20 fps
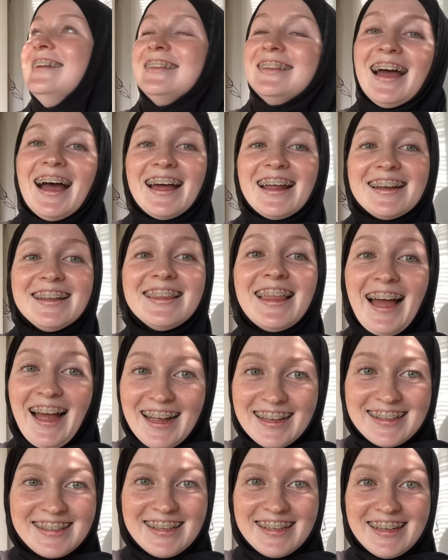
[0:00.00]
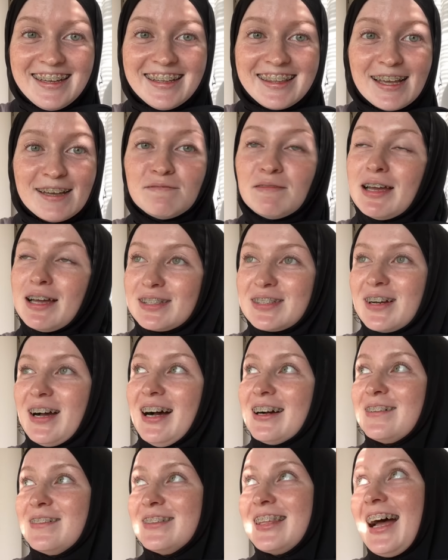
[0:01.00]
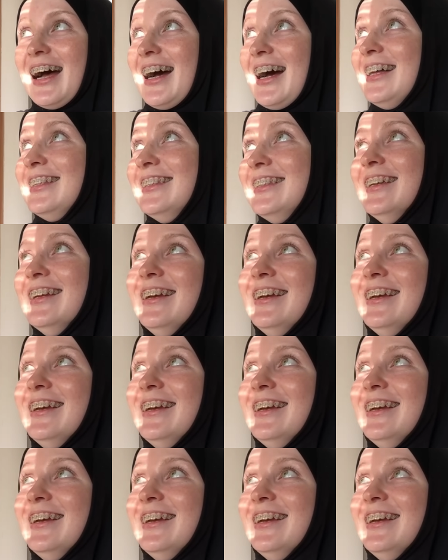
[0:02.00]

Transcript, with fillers: dari tadi tapi aku aku tahan